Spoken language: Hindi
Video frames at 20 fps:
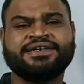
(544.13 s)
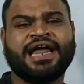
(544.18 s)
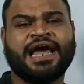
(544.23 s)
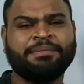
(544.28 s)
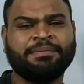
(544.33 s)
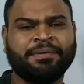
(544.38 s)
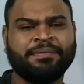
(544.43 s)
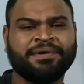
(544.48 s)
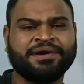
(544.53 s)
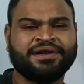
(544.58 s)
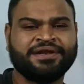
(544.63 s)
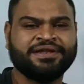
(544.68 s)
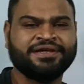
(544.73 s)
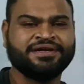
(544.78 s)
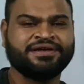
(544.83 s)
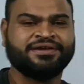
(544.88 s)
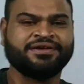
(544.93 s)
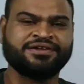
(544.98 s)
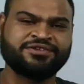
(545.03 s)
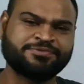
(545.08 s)
टाइप ही पढ़नी
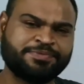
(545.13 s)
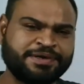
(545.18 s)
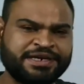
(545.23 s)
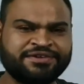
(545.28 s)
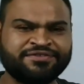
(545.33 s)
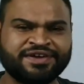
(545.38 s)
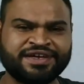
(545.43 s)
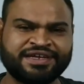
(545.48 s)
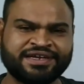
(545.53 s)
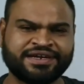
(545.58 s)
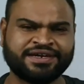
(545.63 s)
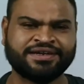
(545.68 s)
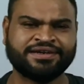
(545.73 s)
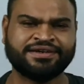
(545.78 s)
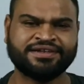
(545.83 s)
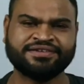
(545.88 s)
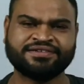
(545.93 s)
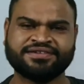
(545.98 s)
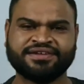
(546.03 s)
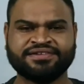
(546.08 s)
है स्पीड वही है
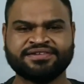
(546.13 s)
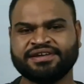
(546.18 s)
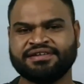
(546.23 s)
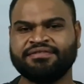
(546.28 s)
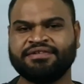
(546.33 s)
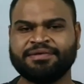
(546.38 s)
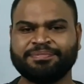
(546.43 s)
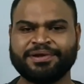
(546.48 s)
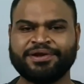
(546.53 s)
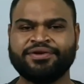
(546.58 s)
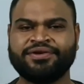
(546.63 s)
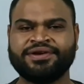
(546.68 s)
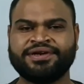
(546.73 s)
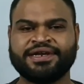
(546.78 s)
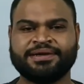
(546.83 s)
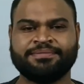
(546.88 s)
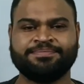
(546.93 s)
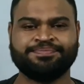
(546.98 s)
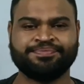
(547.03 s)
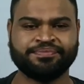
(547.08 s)
डिस्टेंस ट्रेवल पर यूनिट
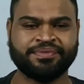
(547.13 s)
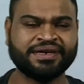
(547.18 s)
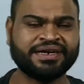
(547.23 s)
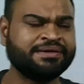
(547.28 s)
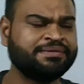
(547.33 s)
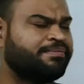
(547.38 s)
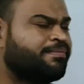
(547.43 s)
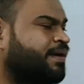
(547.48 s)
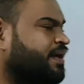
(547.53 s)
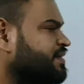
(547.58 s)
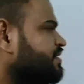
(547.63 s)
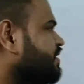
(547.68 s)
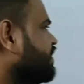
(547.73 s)
टाइम बट हम बात